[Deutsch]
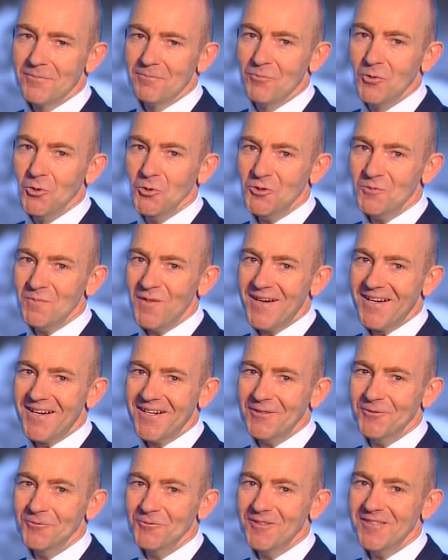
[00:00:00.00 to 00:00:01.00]
Mut
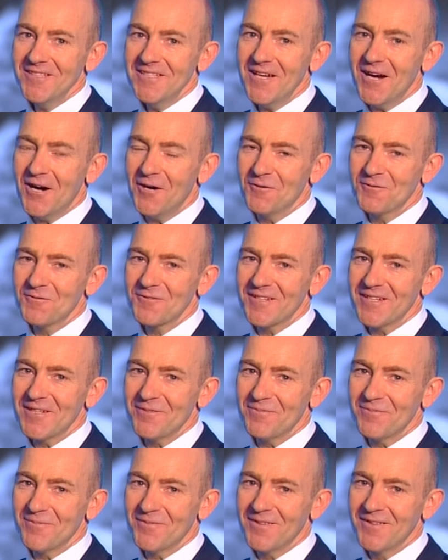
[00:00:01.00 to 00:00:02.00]
machen und nie
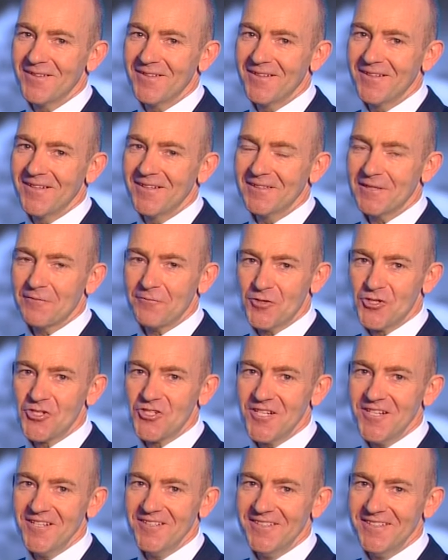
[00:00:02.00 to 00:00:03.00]
aufgeben. Dafür
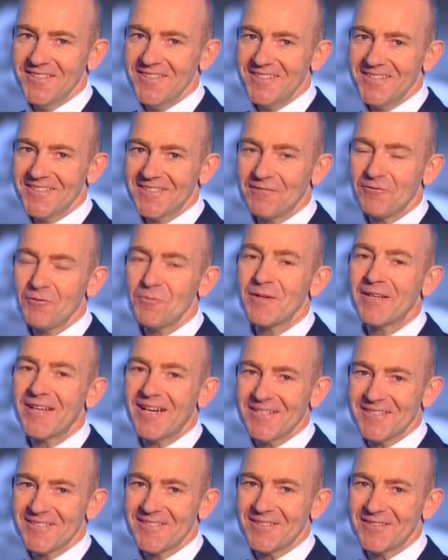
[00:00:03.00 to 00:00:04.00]
stehe ich, dafür
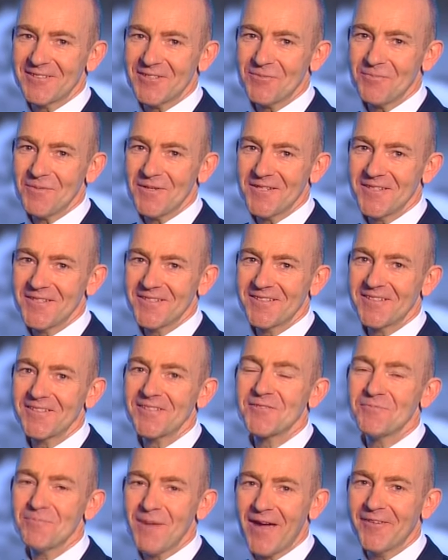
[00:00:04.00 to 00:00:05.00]
begeistere ich mich. Das
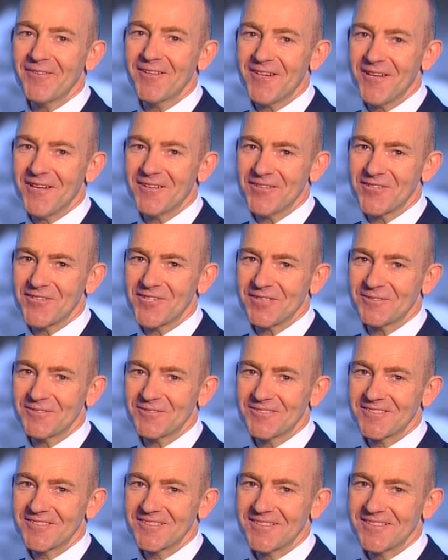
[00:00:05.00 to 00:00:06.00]
ist meine
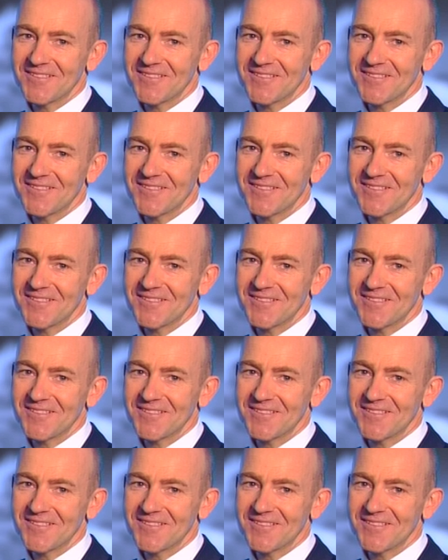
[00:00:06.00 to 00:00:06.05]
Leidenschaft.